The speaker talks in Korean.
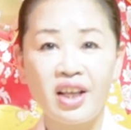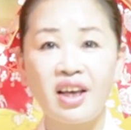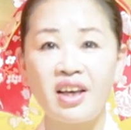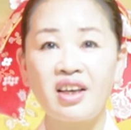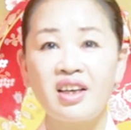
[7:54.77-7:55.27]

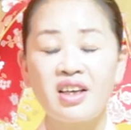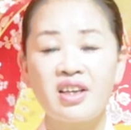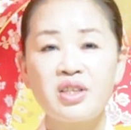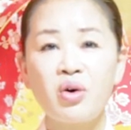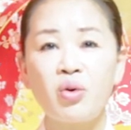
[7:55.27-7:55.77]
네.
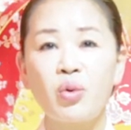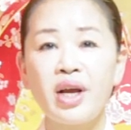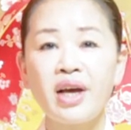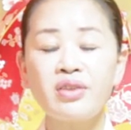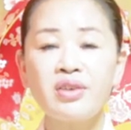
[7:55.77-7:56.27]
그래서
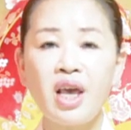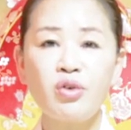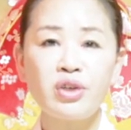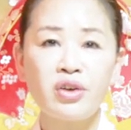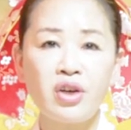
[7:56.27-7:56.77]
올해 같은
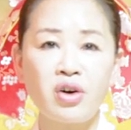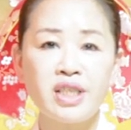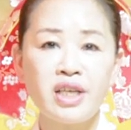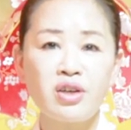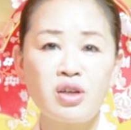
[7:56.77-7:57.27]
해운년
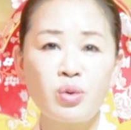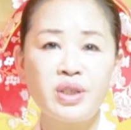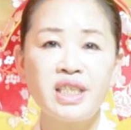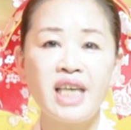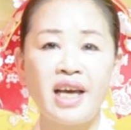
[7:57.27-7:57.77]
경자년을
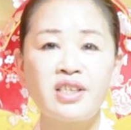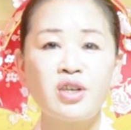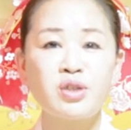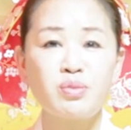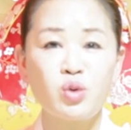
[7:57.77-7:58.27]
놓치지
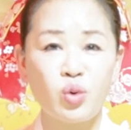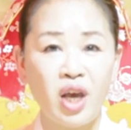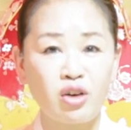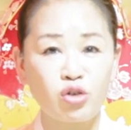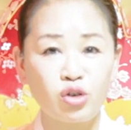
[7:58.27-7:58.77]
않으셨으면
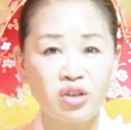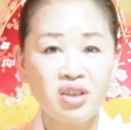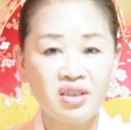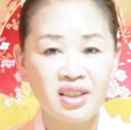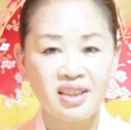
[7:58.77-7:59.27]

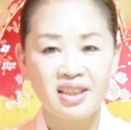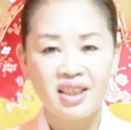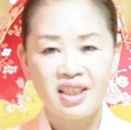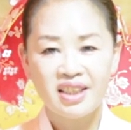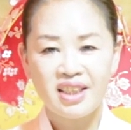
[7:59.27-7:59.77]
좋겠고 네.
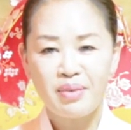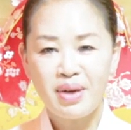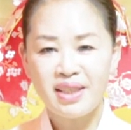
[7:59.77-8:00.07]
그 다음에